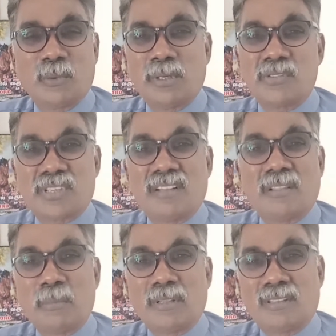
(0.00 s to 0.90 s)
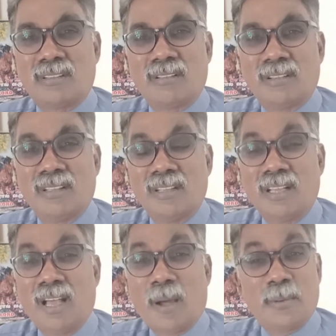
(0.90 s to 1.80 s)
வைடு சென் திமத்தி
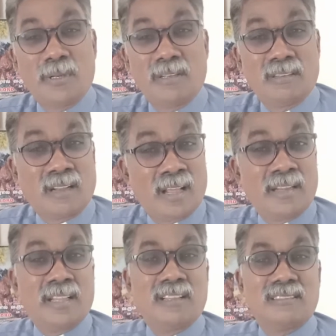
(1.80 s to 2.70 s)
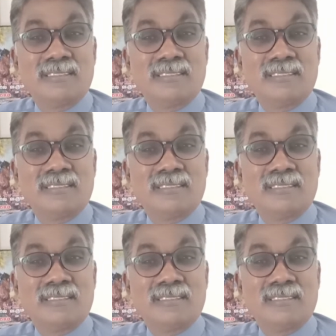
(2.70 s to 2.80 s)
அப்படி நானே